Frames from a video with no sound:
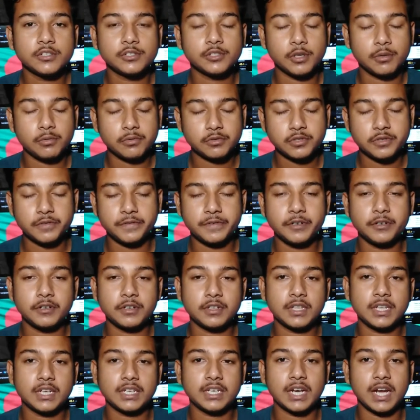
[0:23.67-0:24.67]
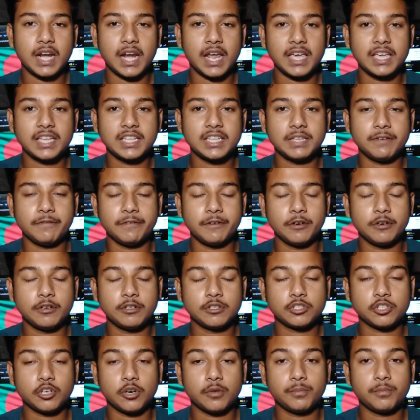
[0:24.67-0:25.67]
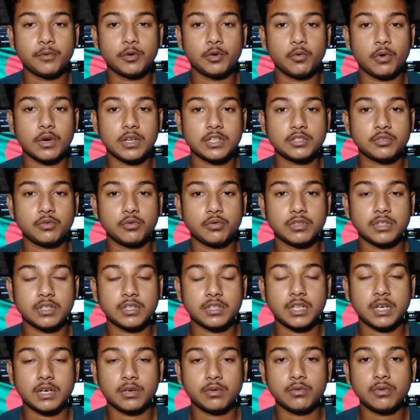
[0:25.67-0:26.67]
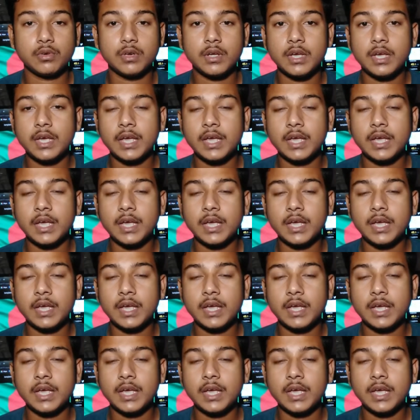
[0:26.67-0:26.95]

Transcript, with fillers: সো অবশ্যই ভিডিওটিতে একটি লাইক দিয়ে ভিডিওটি সম্পূর্ণ ওয়াচ করতে থাকুন